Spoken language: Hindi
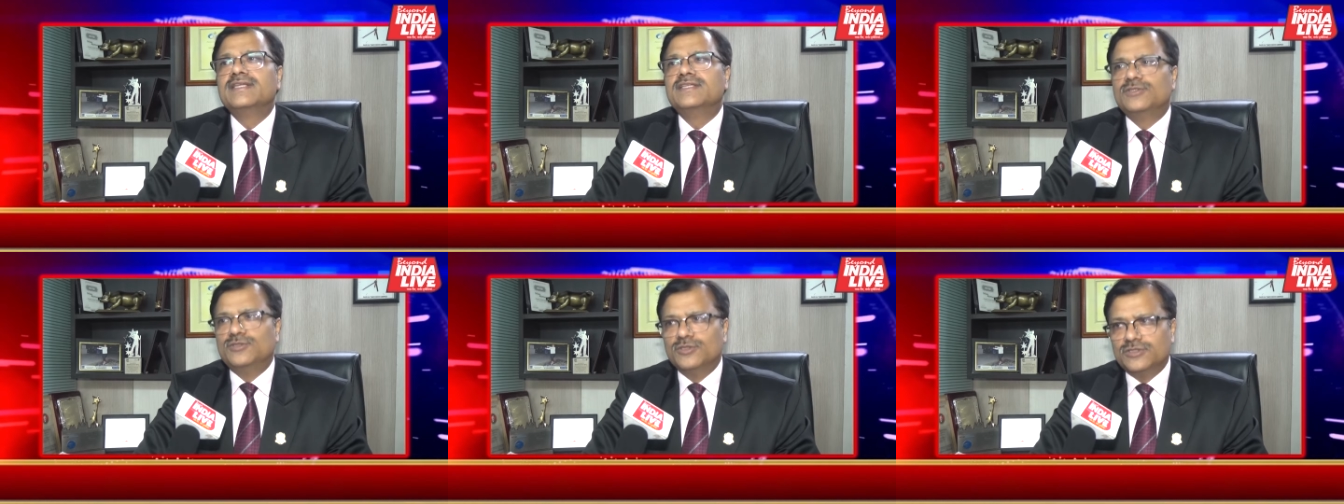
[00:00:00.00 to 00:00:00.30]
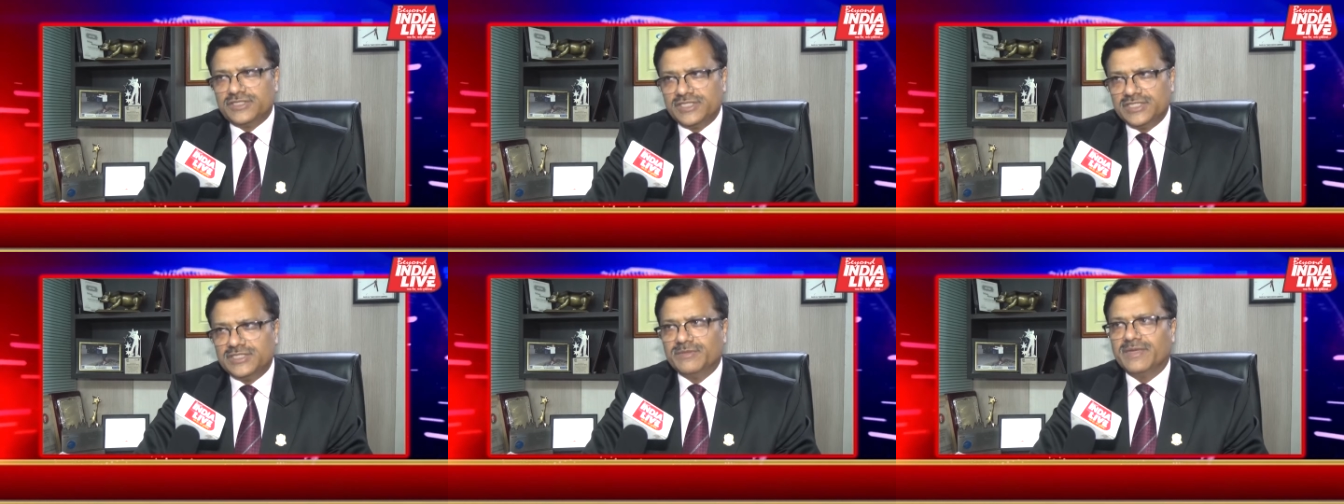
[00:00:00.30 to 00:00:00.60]
जो
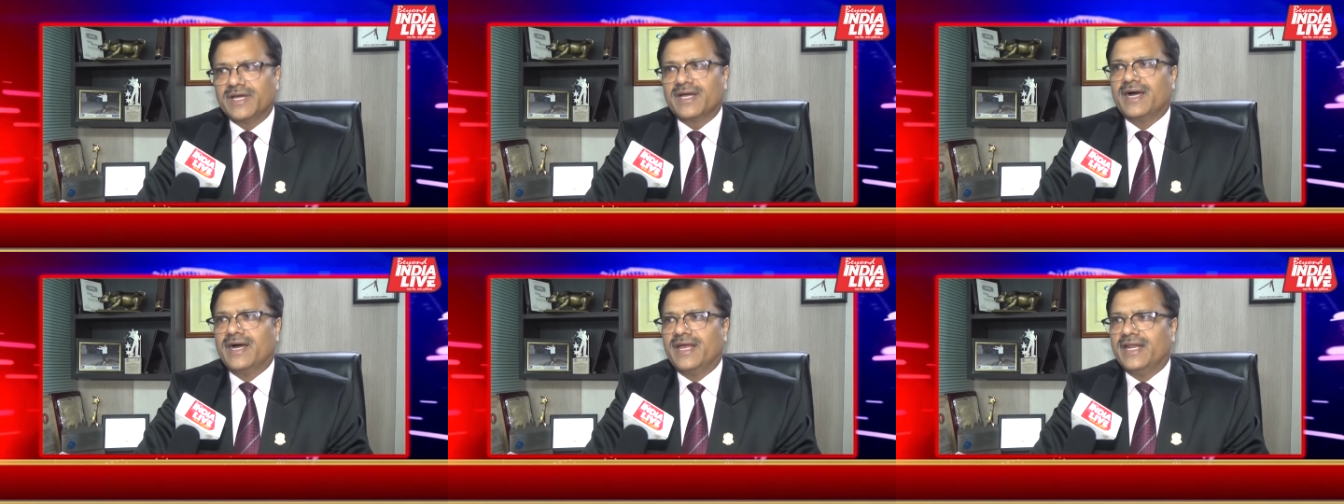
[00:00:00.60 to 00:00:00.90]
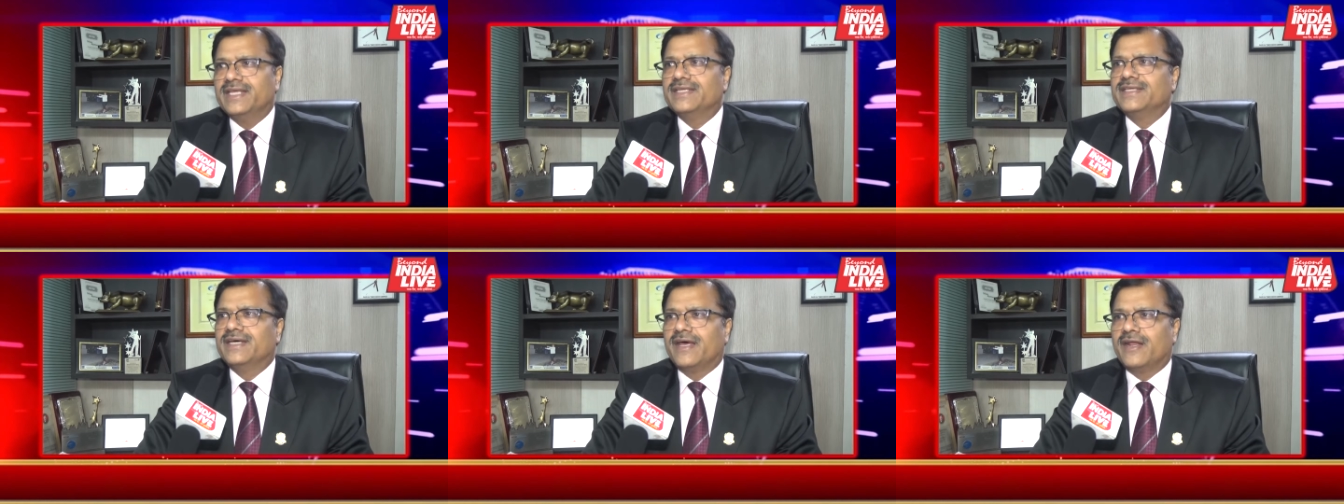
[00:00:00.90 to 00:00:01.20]
चीज़ मैं
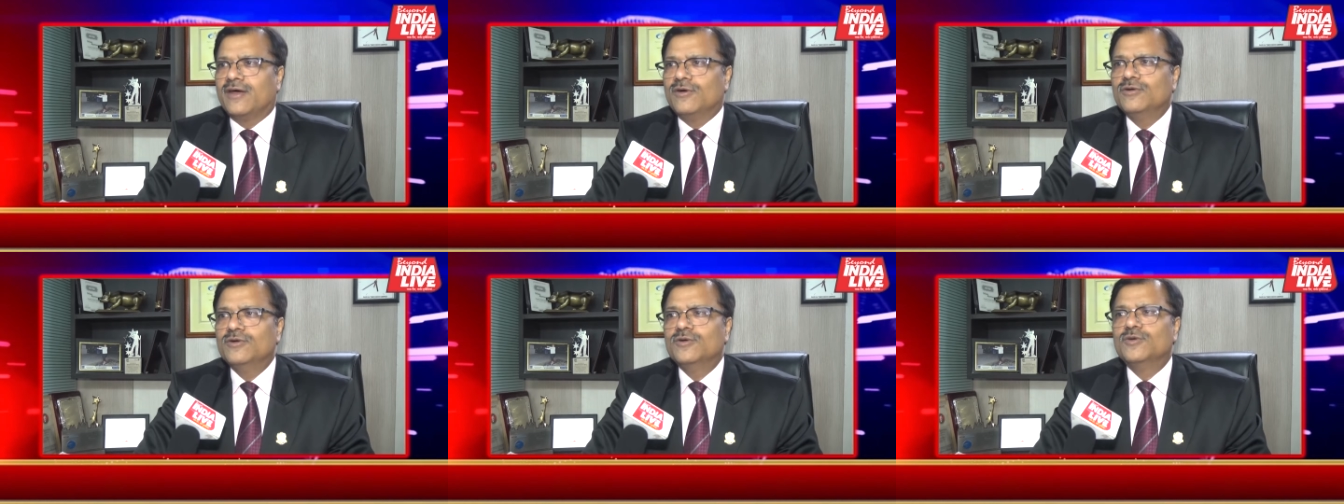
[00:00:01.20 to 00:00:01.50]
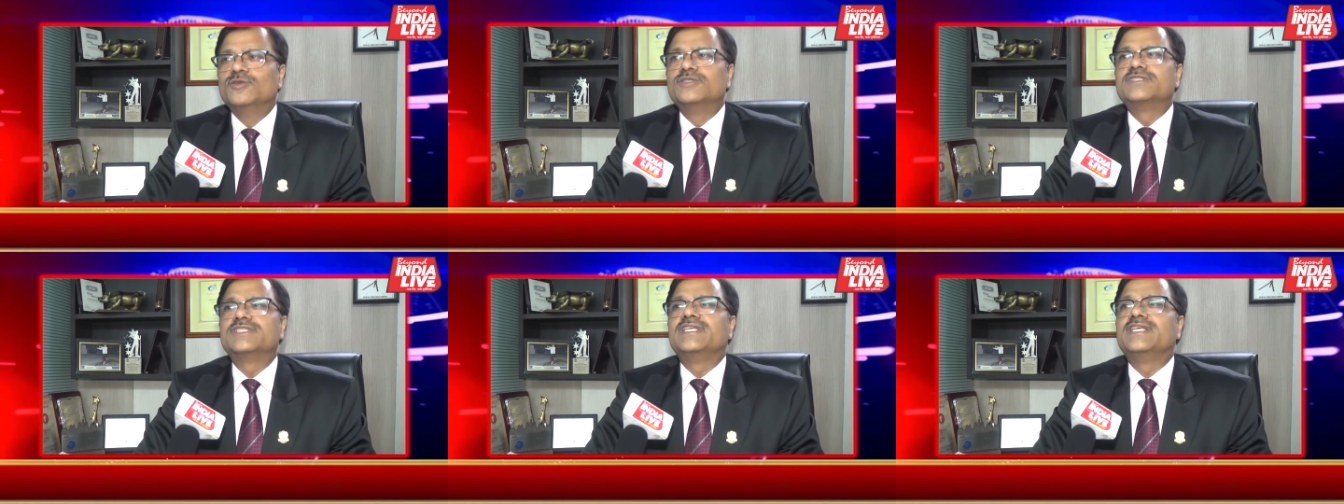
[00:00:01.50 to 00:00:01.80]
खाने जा रहा हूँ
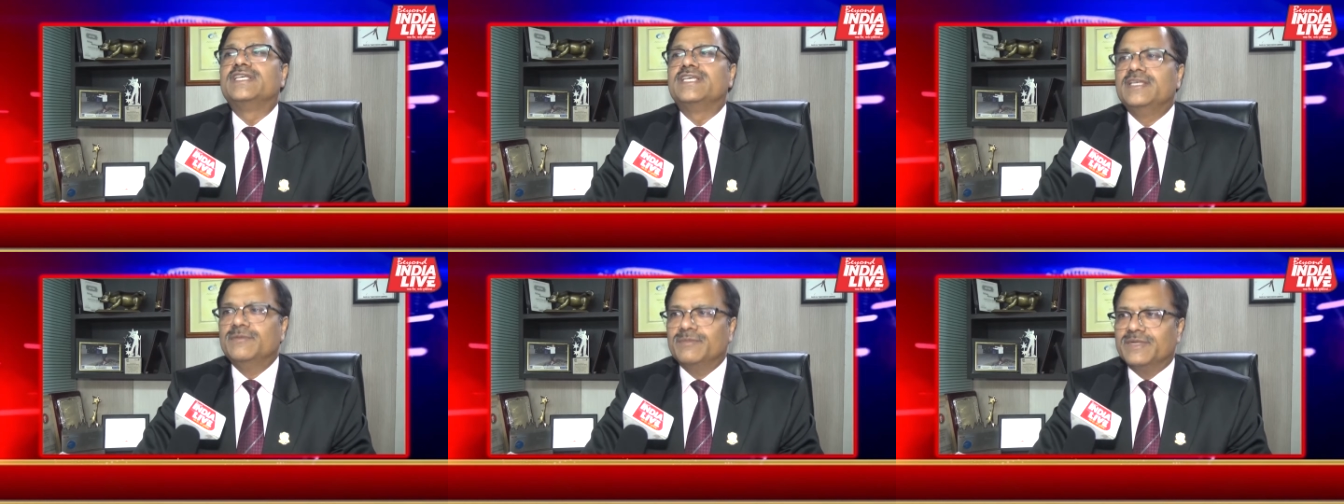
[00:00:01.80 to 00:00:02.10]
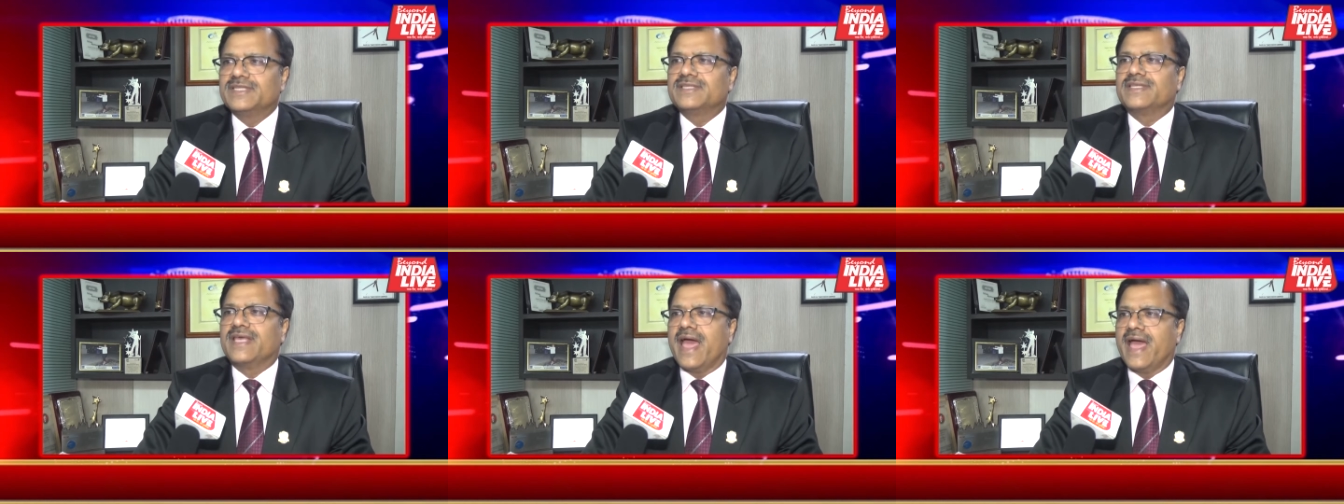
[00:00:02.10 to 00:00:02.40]
उसकी
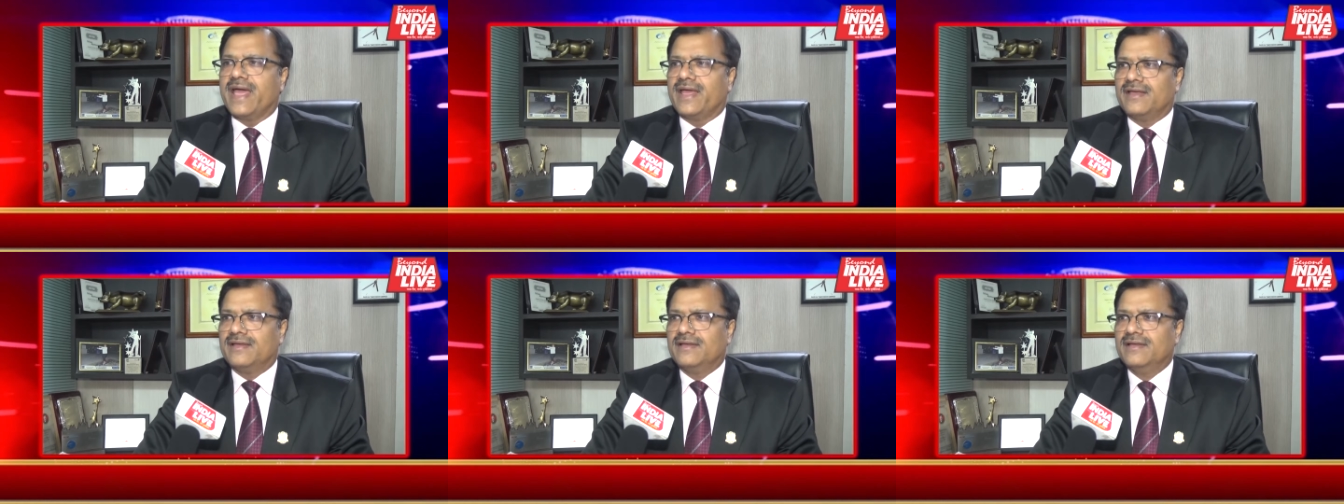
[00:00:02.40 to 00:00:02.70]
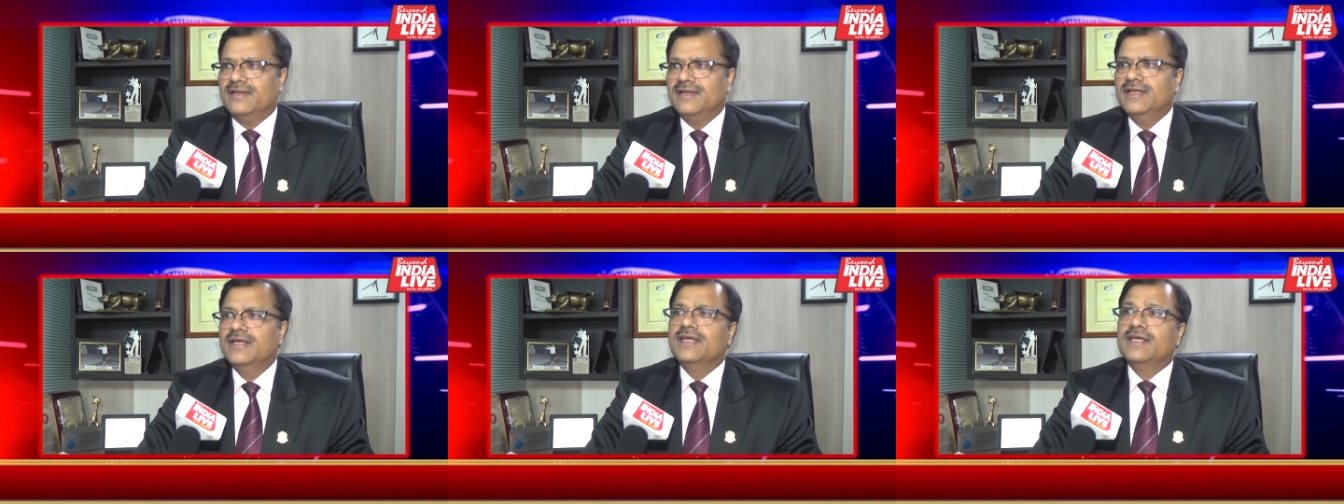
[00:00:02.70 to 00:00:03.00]
कीमत क्या है
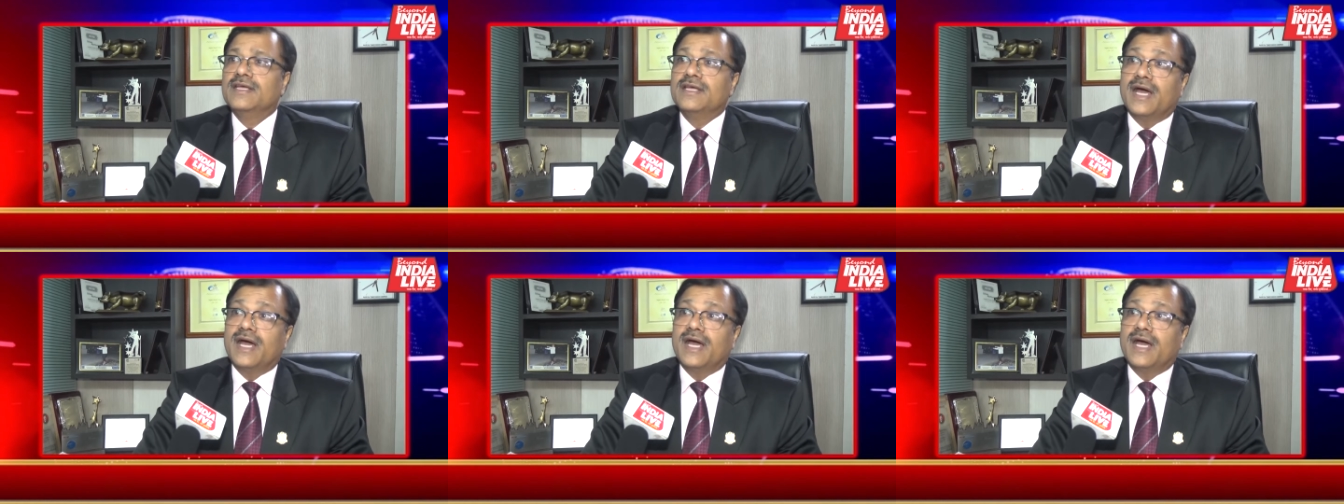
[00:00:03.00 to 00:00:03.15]
जी